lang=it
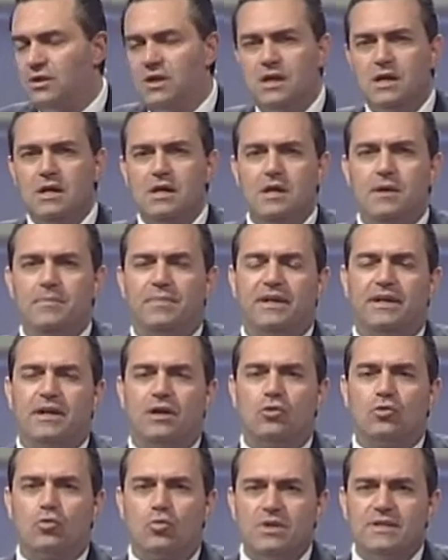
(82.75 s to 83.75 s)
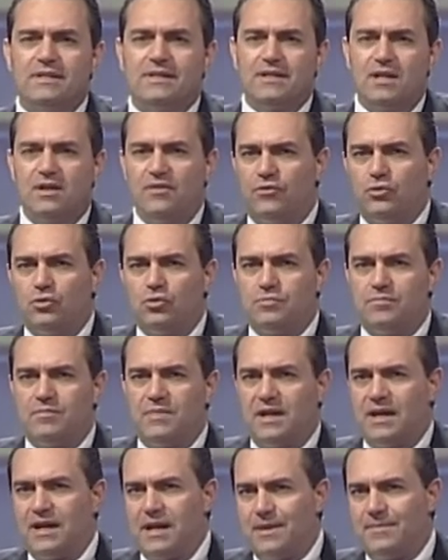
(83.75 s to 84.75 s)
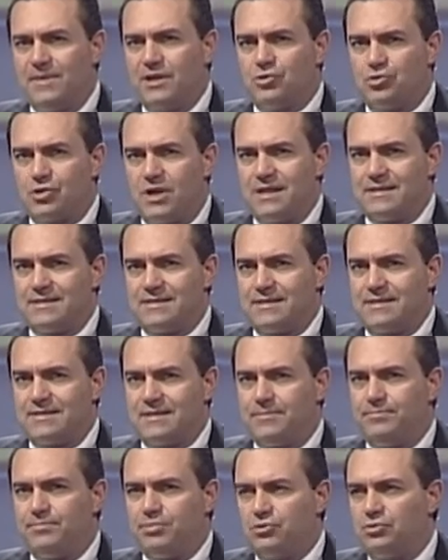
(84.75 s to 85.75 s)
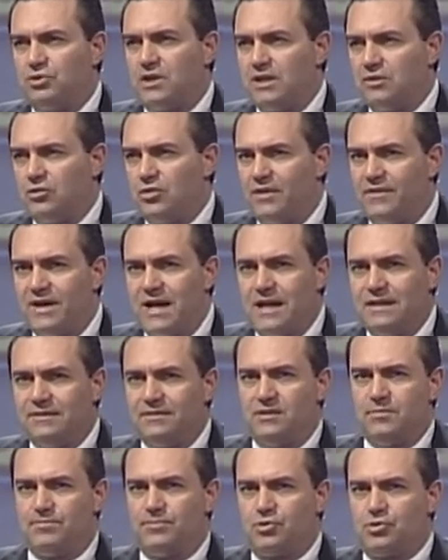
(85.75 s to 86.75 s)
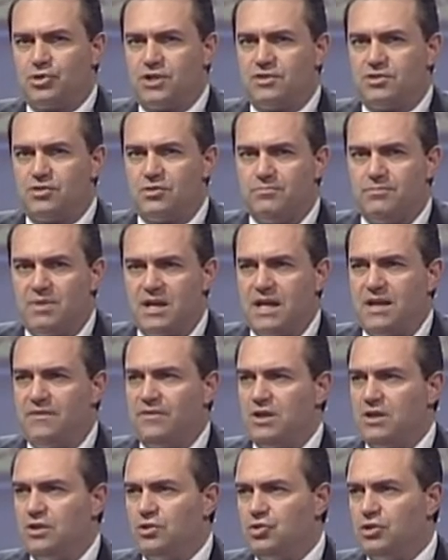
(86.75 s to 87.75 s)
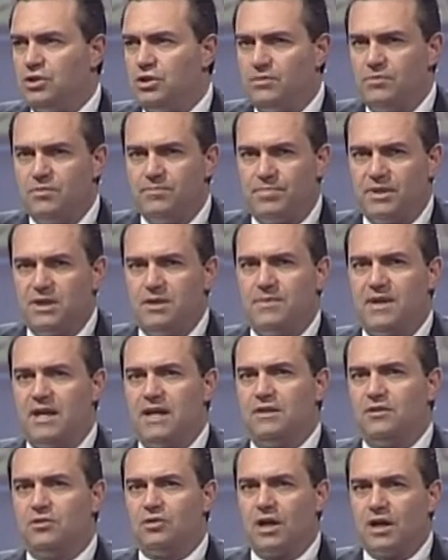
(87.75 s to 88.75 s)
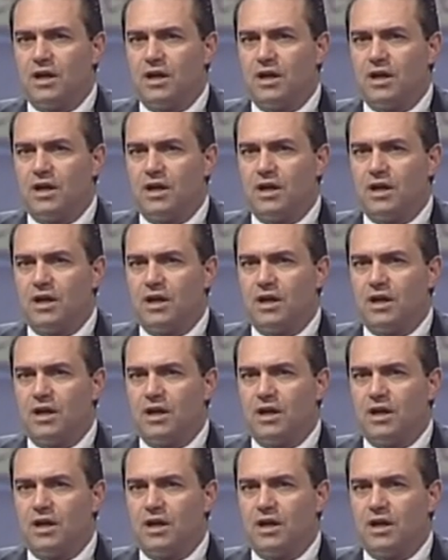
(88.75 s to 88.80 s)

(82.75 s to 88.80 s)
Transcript: Ecco perché con queste riforme che la maggioranza sta portando avanti, il processo breve, il legittimo impedimento, la